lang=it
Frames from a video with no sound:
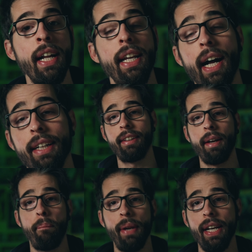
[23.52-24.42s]
le
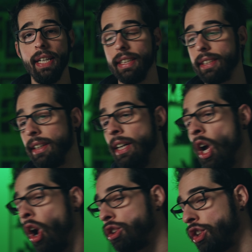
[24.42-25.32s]
altre playlist.
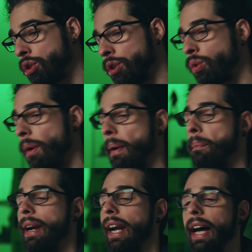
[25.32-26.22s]
Oggi sono qui per
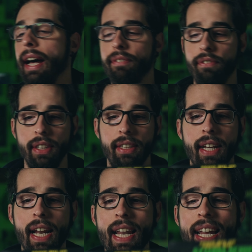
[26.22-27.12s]
parlarvi
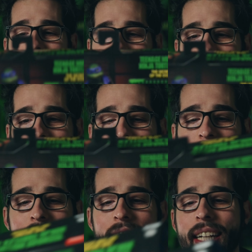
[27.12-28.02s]
delle
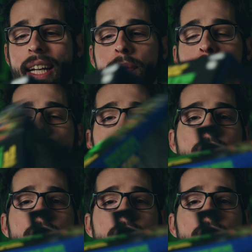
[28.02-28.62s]
NECA che mi sono